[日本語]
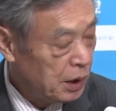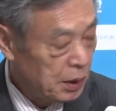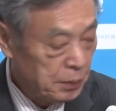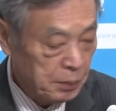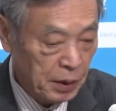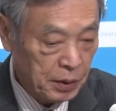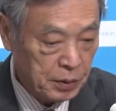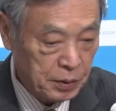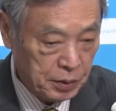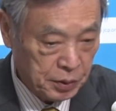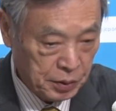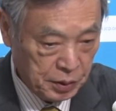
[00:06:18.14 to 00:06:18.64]
い
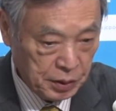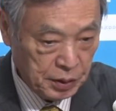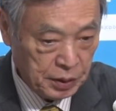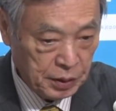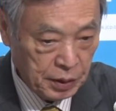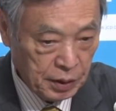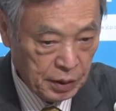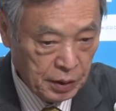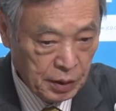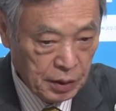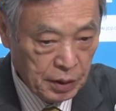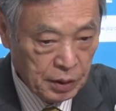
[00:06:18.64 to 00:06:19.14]
ます
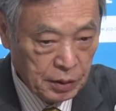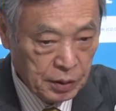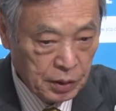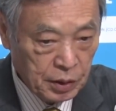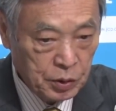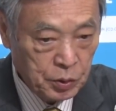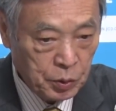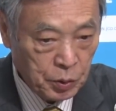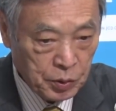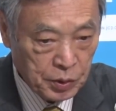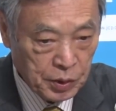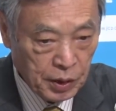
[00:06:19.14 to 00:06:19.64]
し
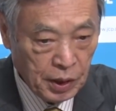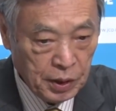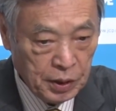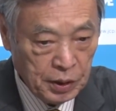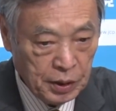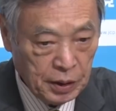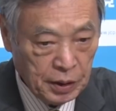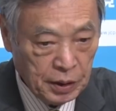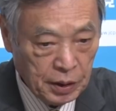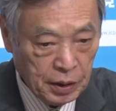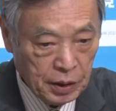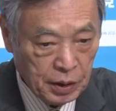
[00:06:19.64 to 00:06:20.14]
でその際
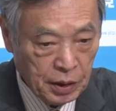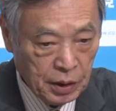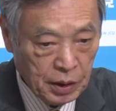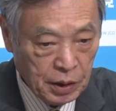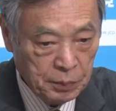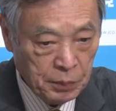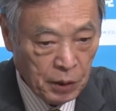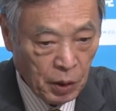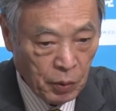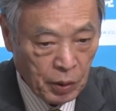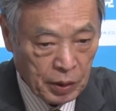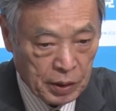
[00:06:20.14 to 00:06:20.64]
に
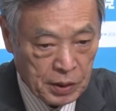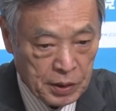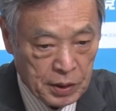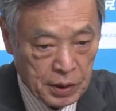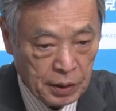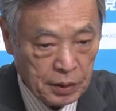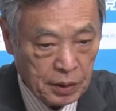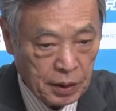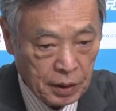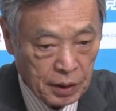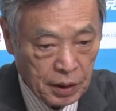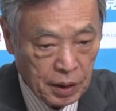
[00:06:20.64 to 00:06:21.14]
今お話し
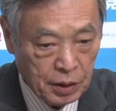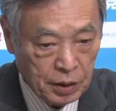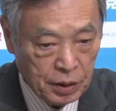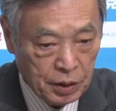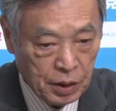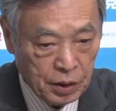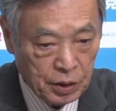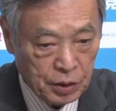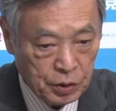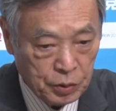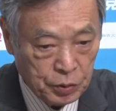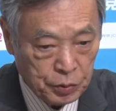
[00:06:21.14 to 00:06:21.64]
あった現
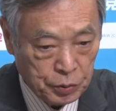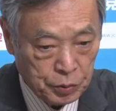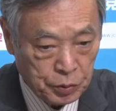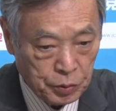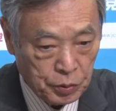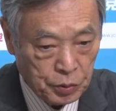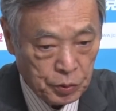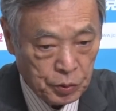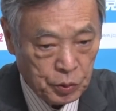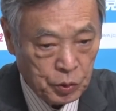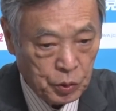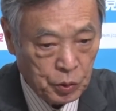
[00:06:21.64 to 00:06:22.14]
金給
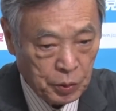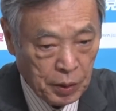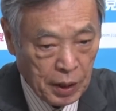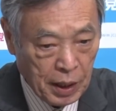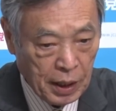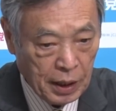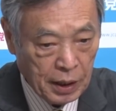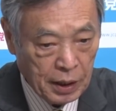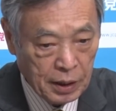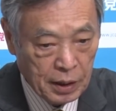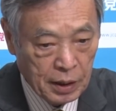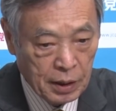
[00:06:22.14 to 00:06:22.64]
付というの
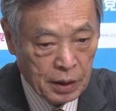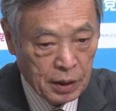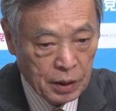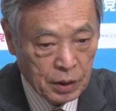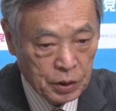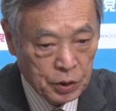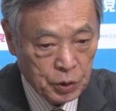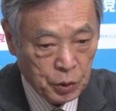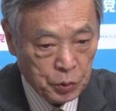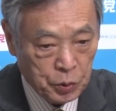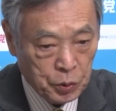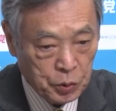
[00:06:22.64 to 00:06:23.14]
は
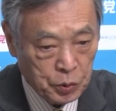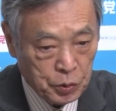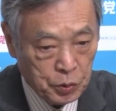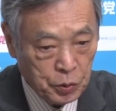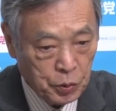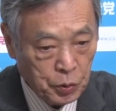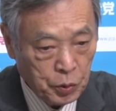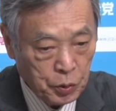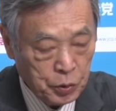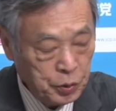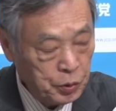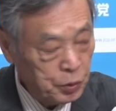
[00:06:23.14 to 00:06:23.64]
所得
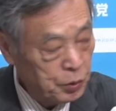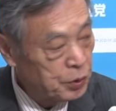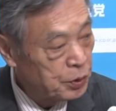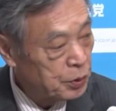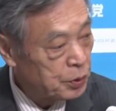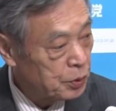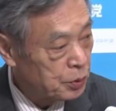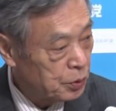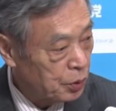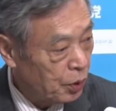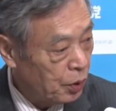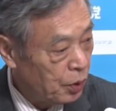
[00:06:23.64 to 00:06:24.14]
を保障
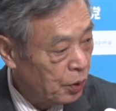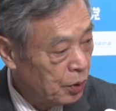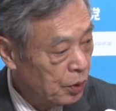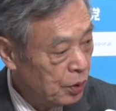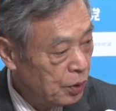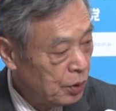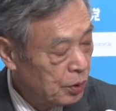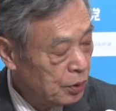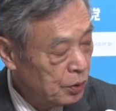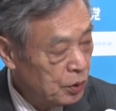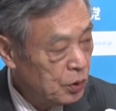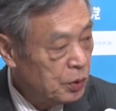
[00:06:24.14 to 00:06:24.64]
すると
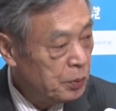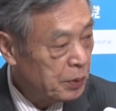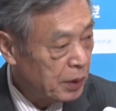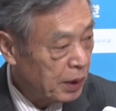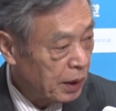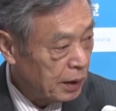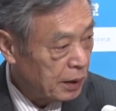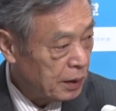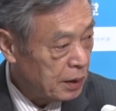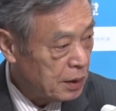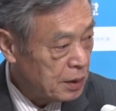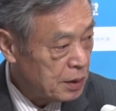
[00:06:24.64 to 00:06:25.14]
いう意味
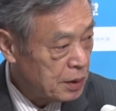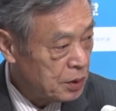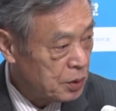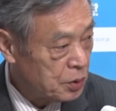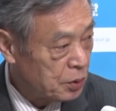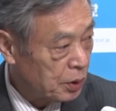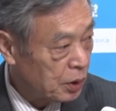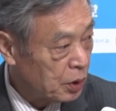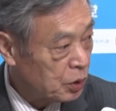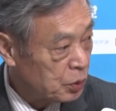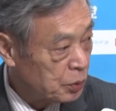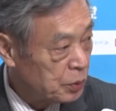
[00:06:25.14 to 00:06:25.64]
が
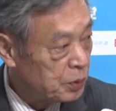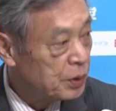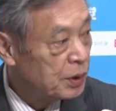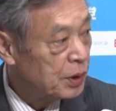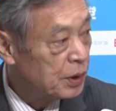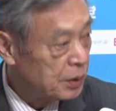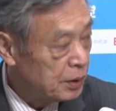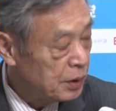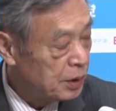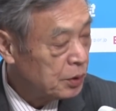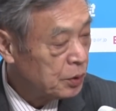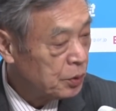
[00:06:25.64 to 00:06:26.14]
必要だと思うん
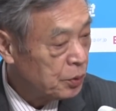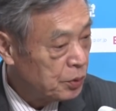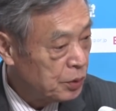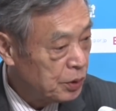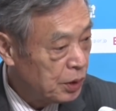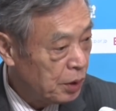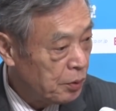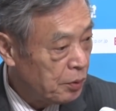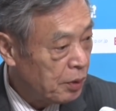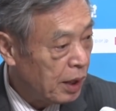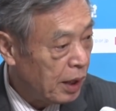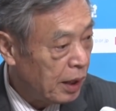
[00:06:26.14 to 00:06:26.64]
ですねそうい
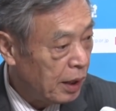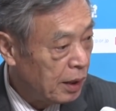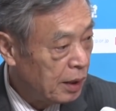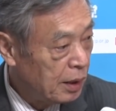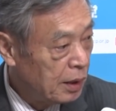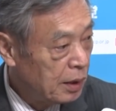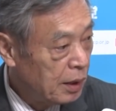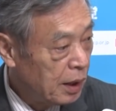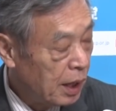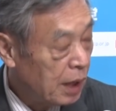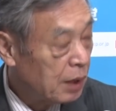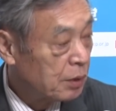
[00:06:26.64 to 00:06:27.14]
う点は
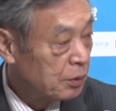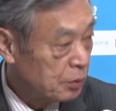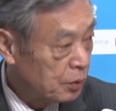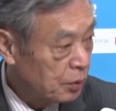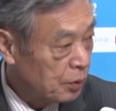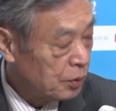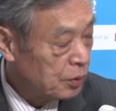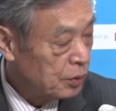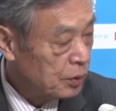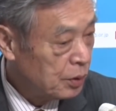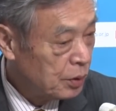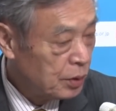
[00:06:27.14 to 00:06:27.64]
ある
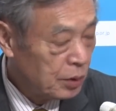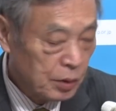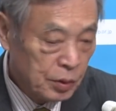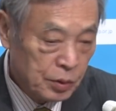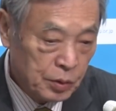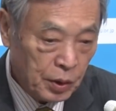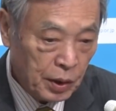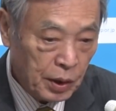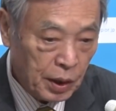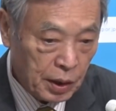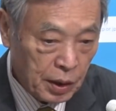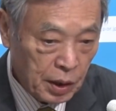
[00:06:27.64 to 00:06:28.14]
と
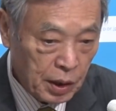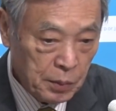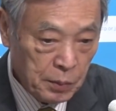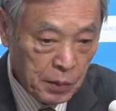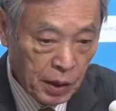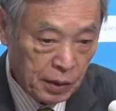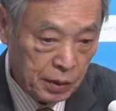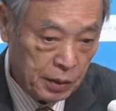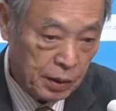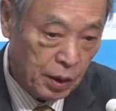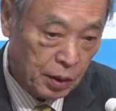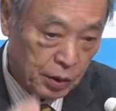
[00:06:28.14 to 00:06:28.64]
それから
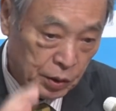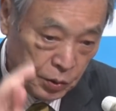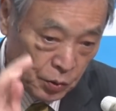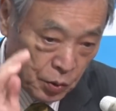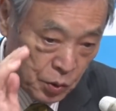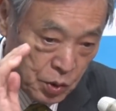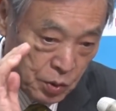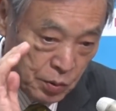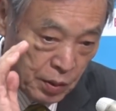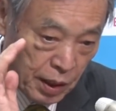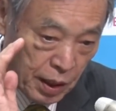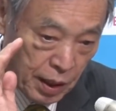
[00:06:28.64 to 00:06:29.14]
今言ったように
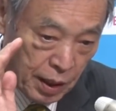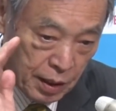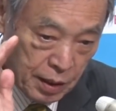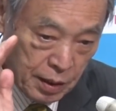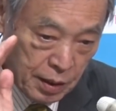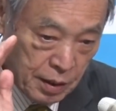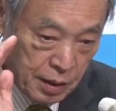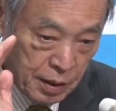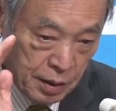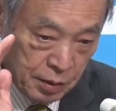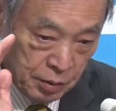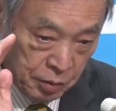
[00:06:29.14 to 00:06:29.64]
一つは
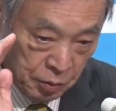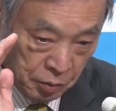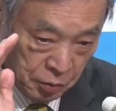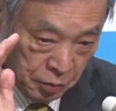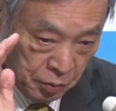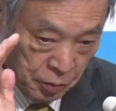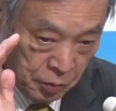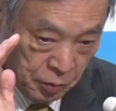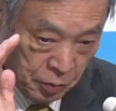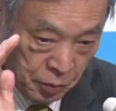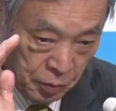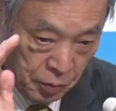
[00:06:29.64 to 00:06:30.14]
そ
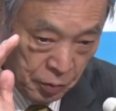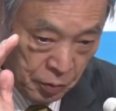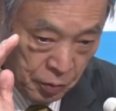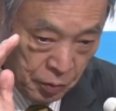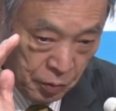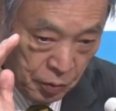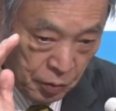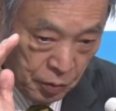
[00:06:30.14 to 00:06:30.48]
の